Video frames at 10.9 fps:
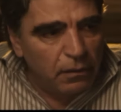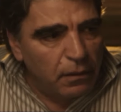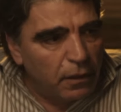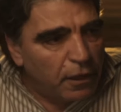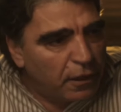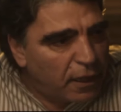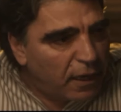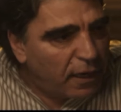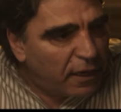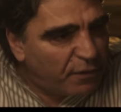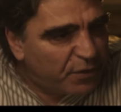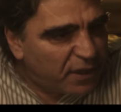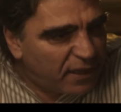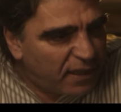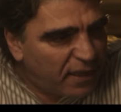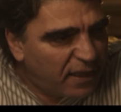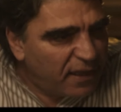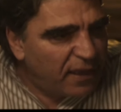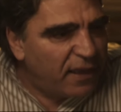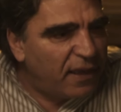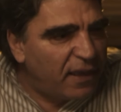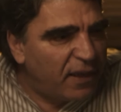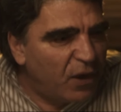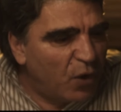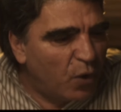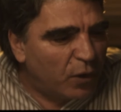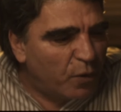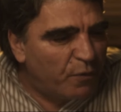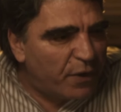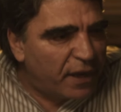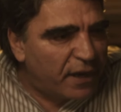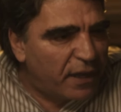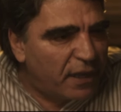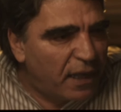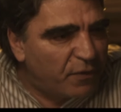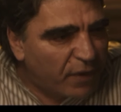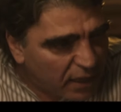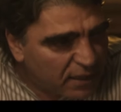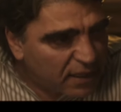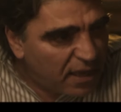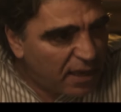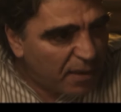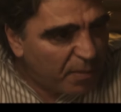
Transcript: ايه تدلع نفسك دي ايه وهتكون فاكر ان انا اللي هدفع الحساب